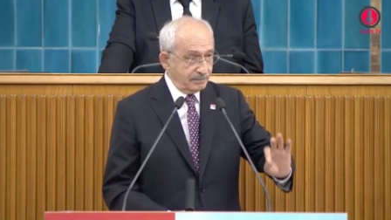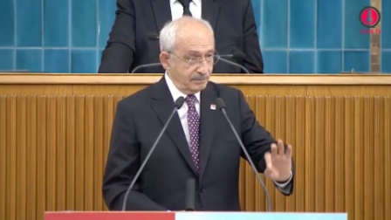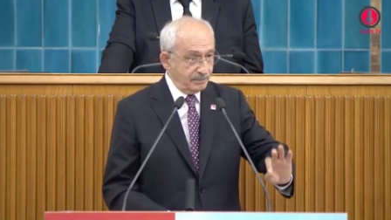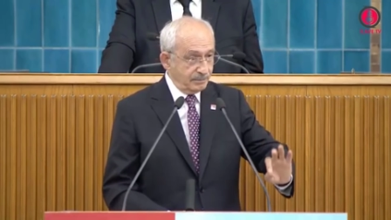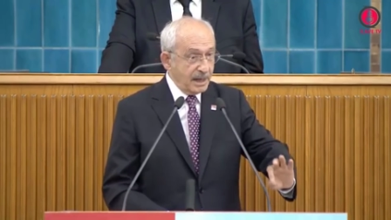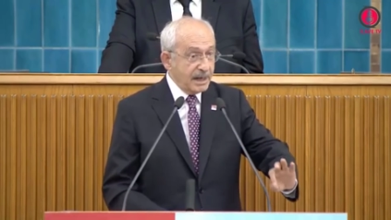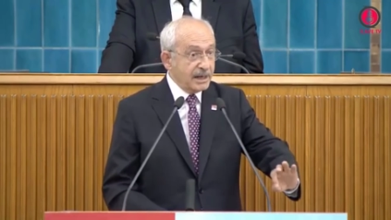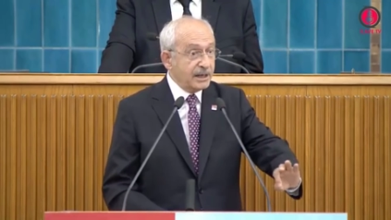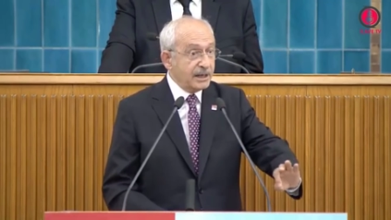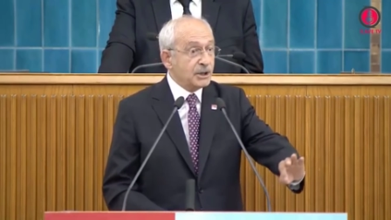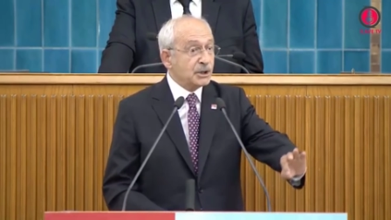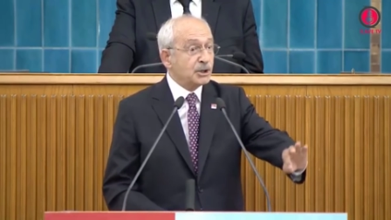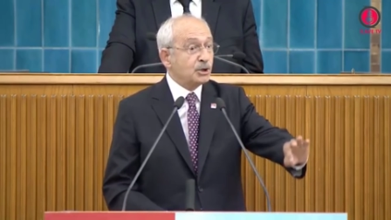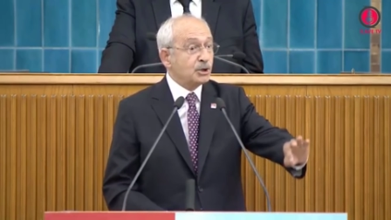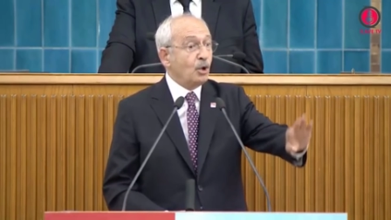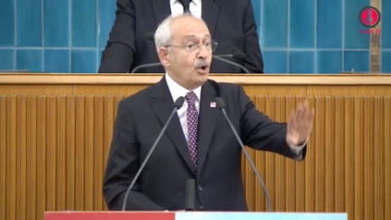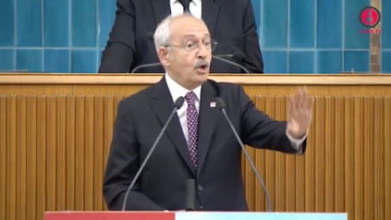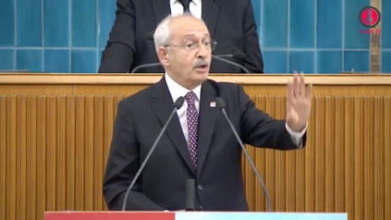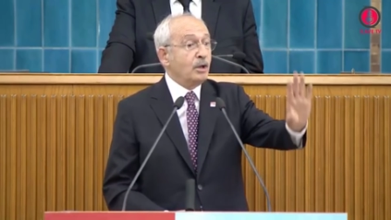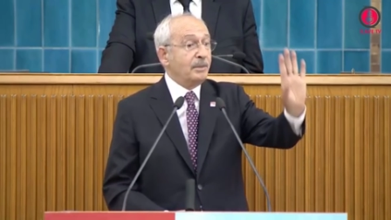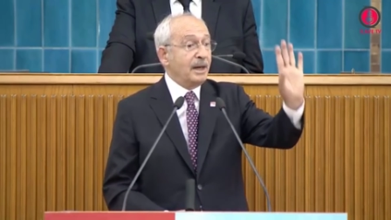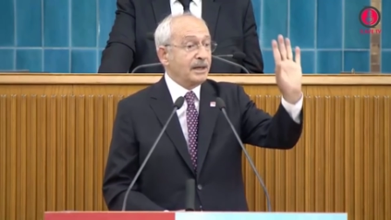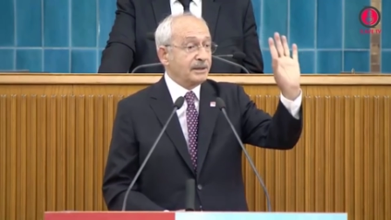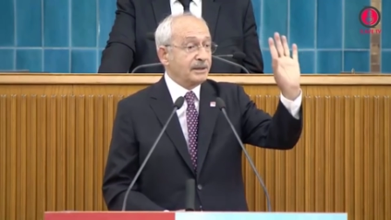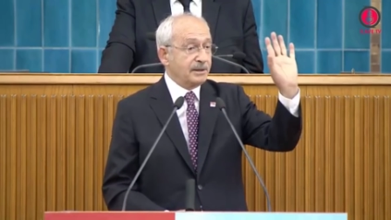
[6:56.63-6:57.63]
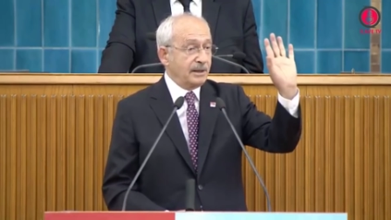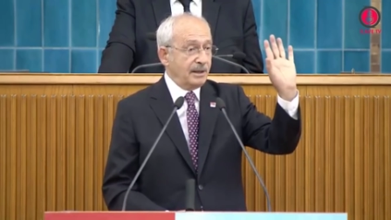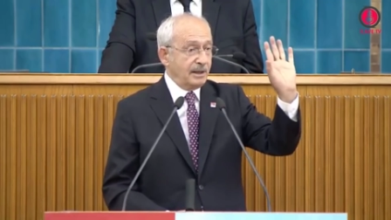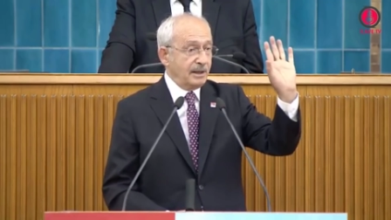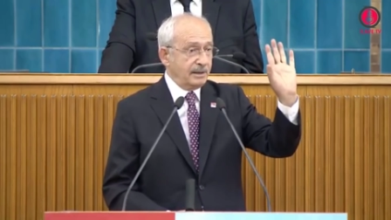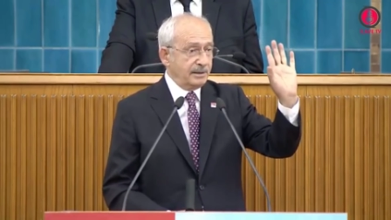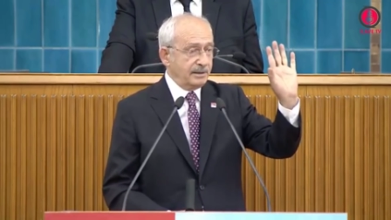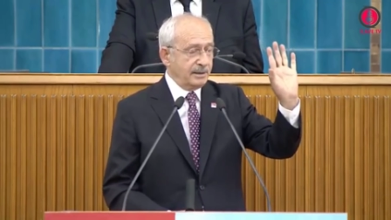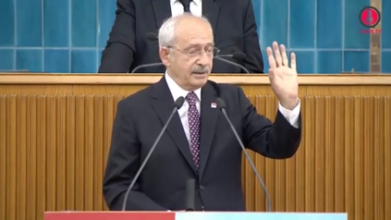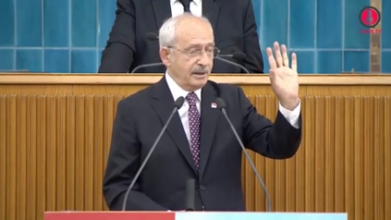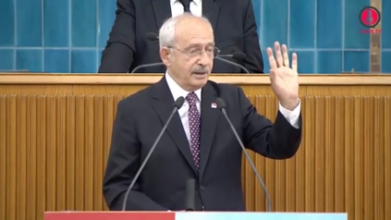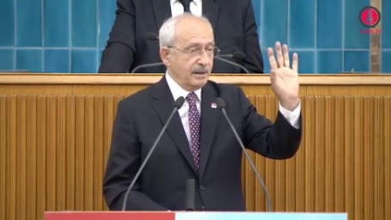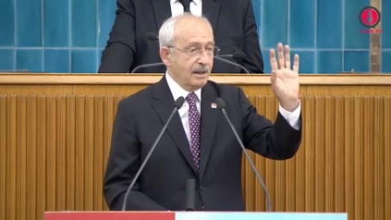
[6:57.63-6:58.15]
mecliste olmadığı
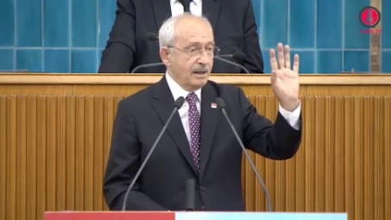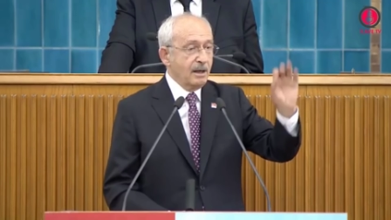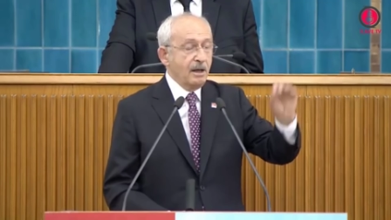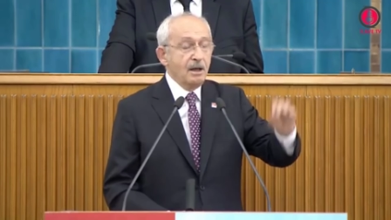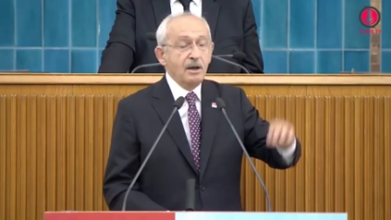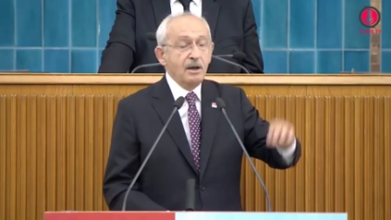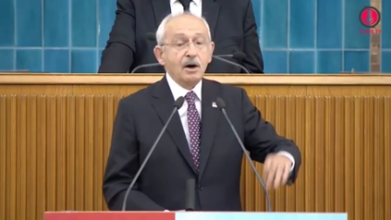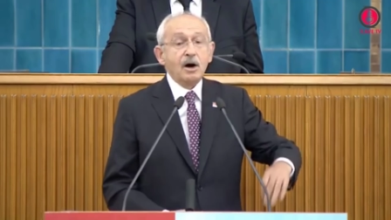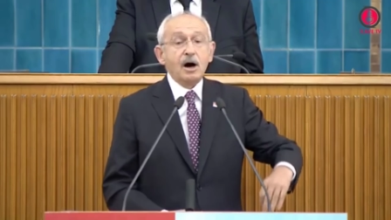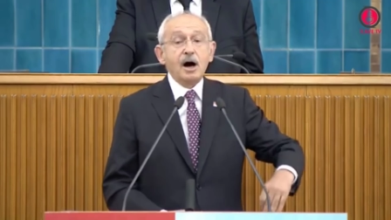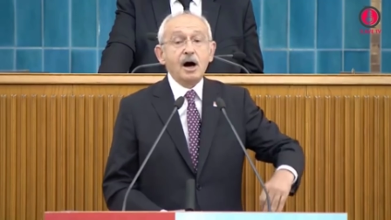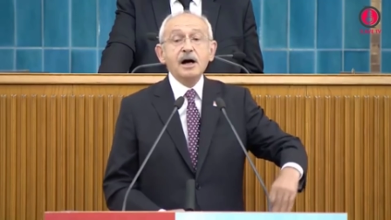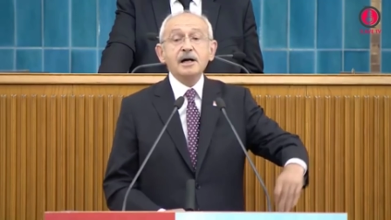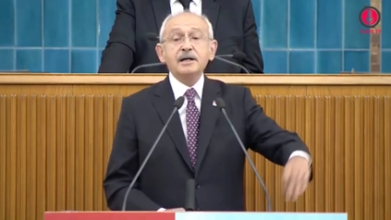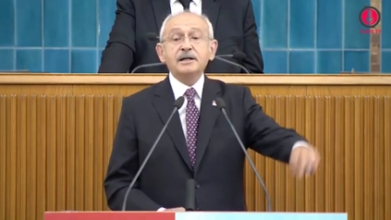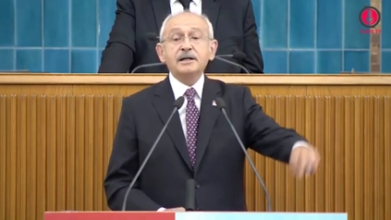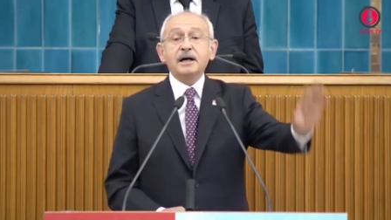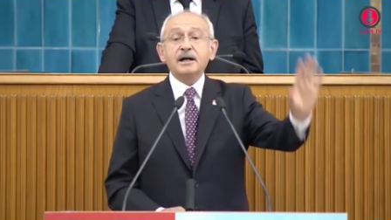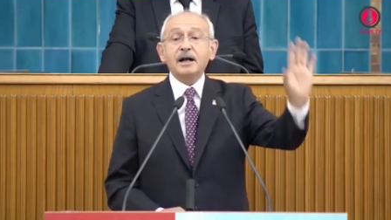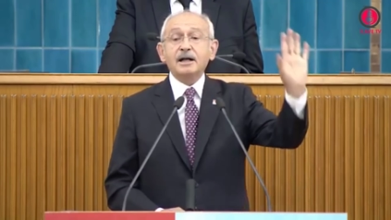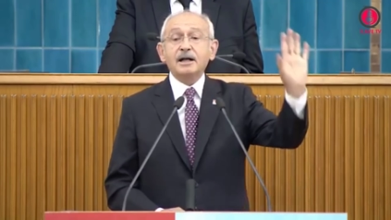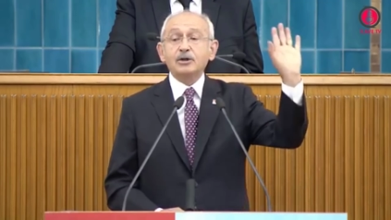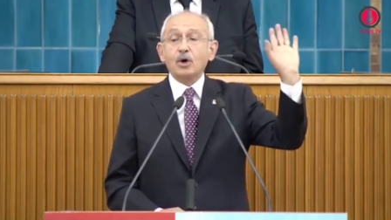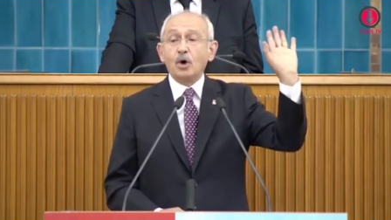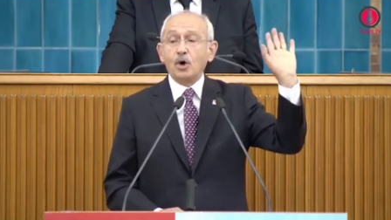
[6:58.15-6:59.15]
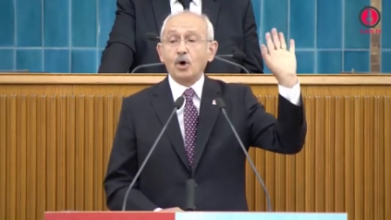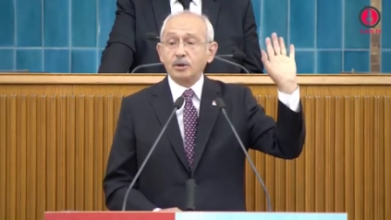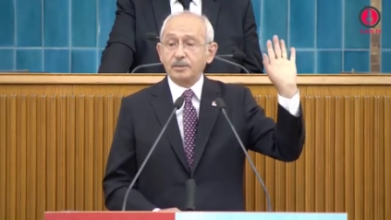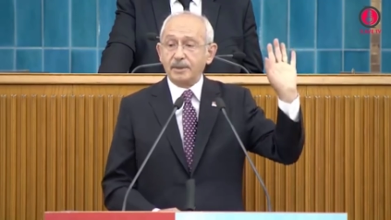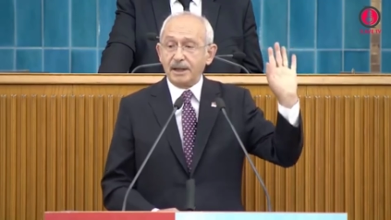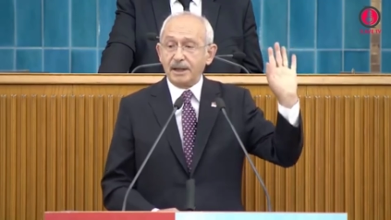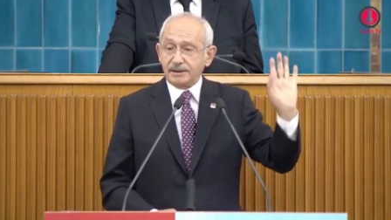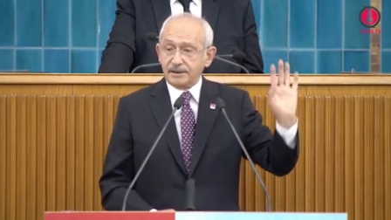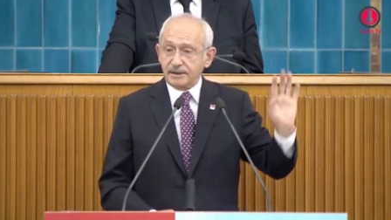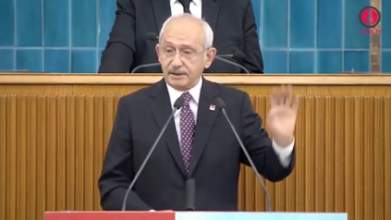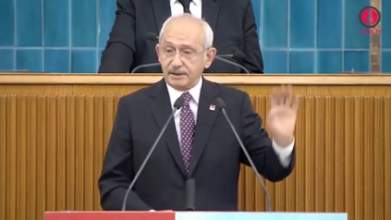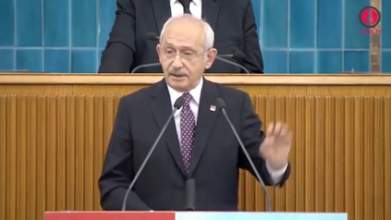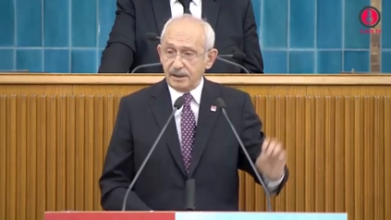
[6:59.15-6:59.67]
halde, Ankara'da
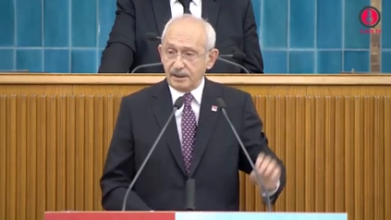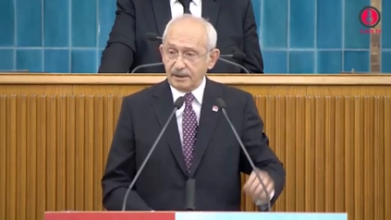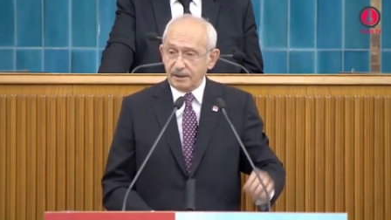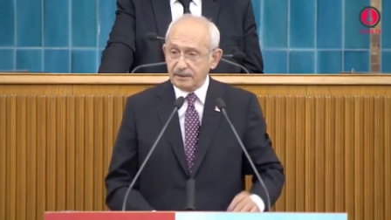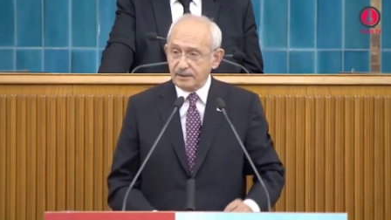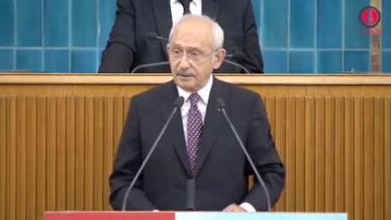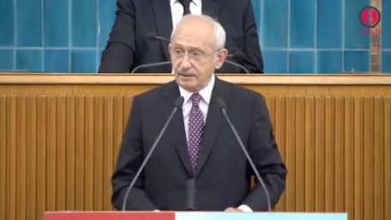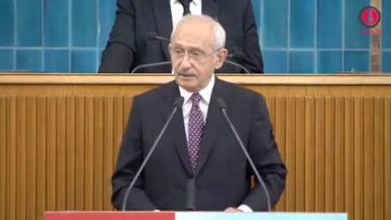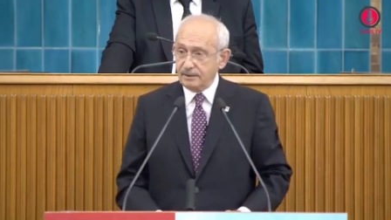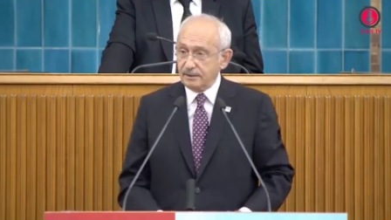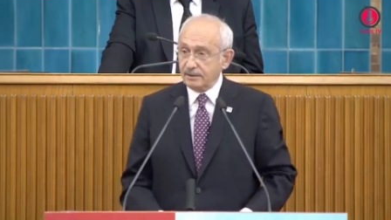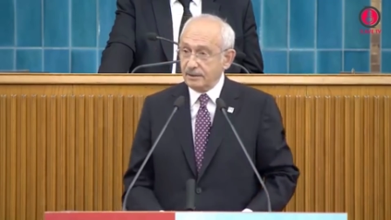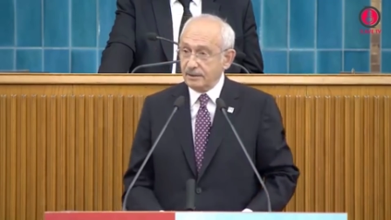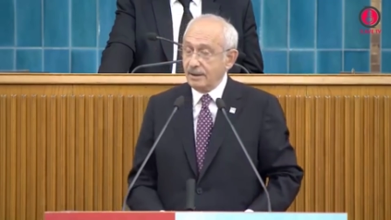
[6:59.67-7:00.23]
olmadığı halde,